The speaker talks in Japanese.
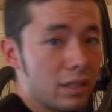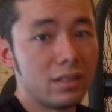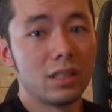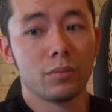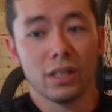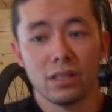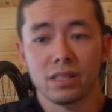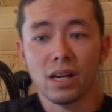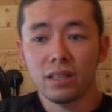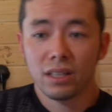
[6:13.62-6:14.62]
あいつでもね
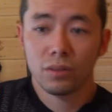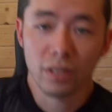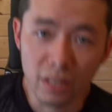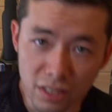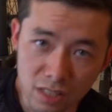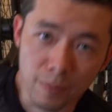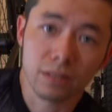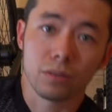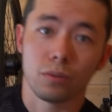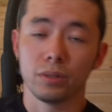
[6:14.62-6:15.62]
使いたい時に
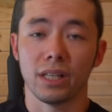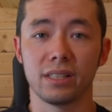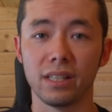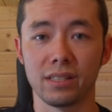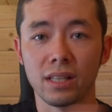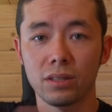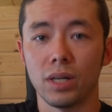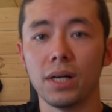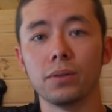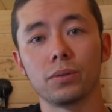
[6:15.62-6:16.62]
スパッとこう出してさっと
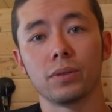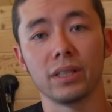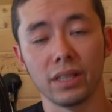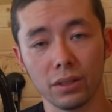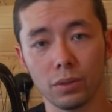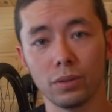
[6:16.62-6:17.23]
羽織ることができる